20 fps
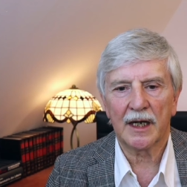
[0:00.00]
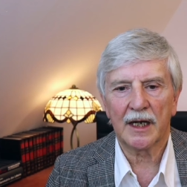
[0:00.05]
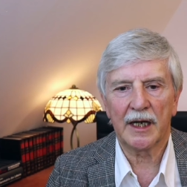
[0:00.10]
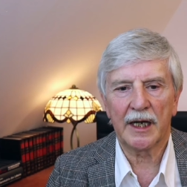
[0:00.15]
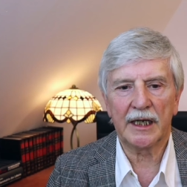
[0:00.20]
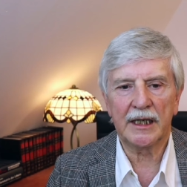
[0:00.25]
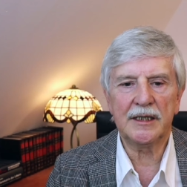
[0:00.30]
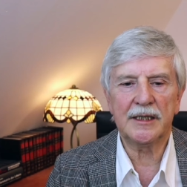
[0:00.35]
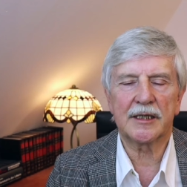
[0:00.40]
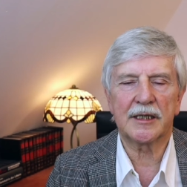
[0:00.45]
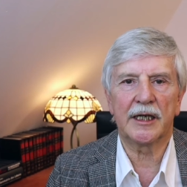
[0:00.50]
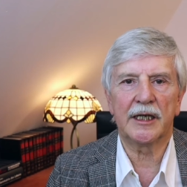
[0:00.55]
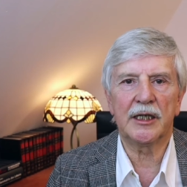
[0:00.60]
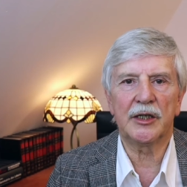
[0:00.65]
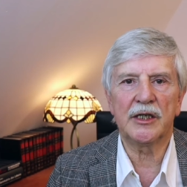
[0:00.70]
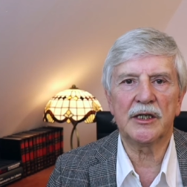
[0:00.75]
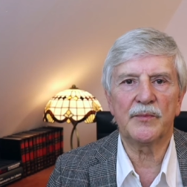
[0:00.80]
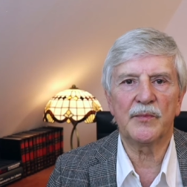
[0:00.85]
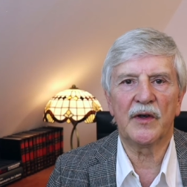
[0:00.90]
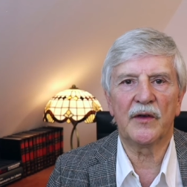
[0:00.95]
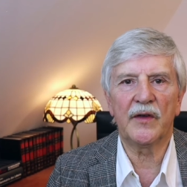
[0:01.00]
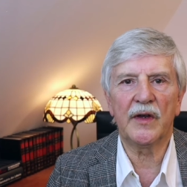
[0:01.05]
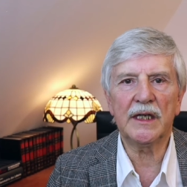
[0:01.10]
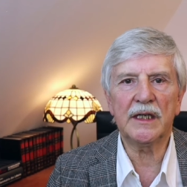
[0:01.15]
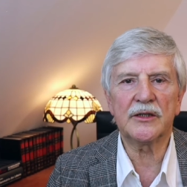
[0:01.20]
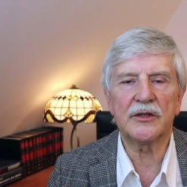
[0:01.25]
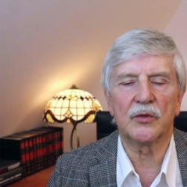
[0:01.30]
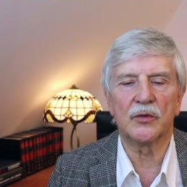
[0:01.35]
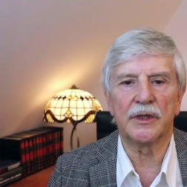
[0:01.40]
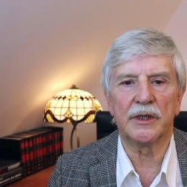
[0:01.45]
Gleichzeitig
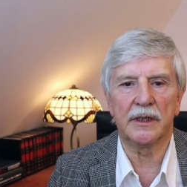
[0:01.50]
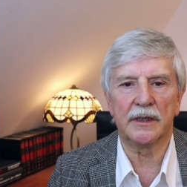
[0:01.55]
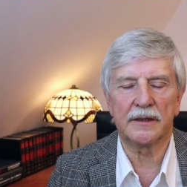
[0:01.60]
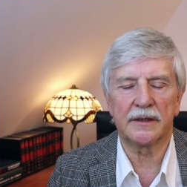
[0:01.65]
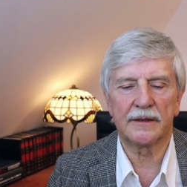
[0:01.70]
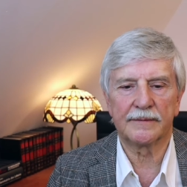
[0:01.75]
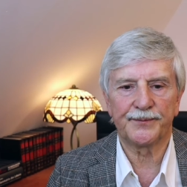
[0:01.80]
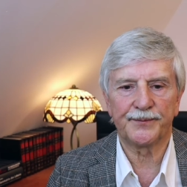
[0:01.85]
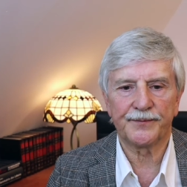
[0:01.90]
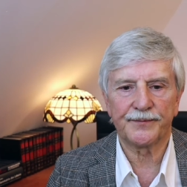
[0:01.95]
bewegst du dich.